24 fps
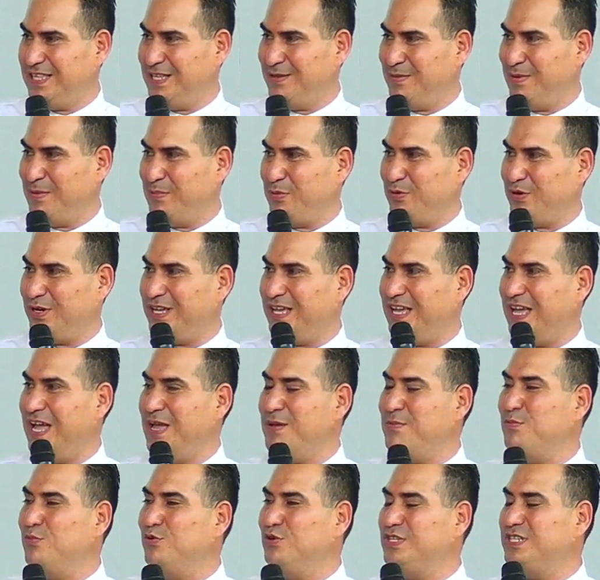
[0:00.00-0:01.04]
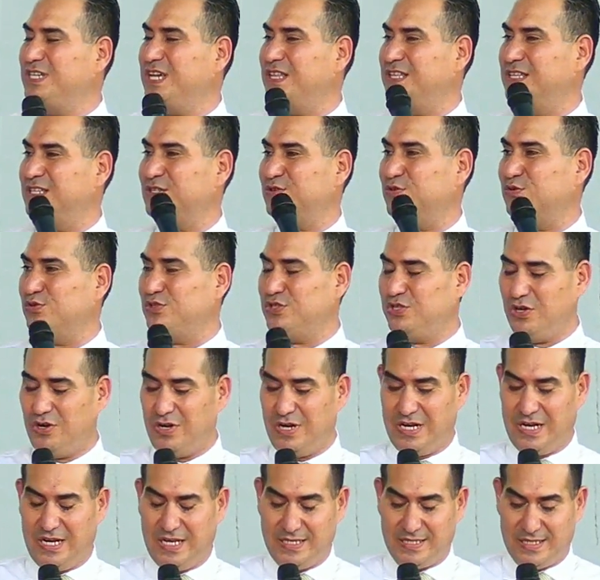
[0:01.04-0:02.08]
tema porque hay mucha
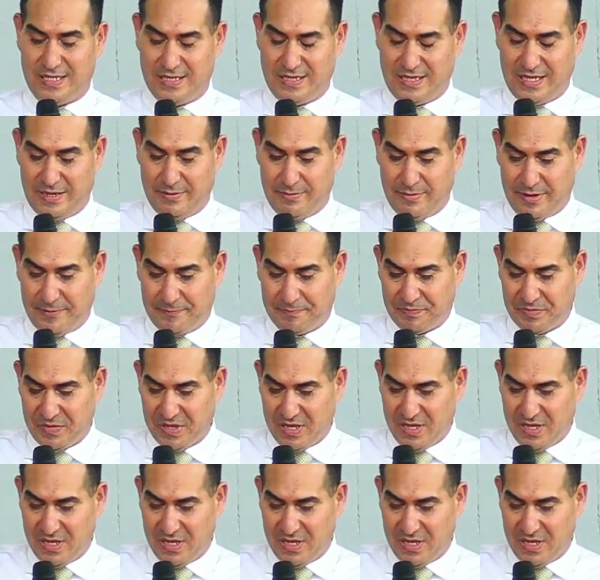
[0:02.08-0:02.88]
discusión en este tema.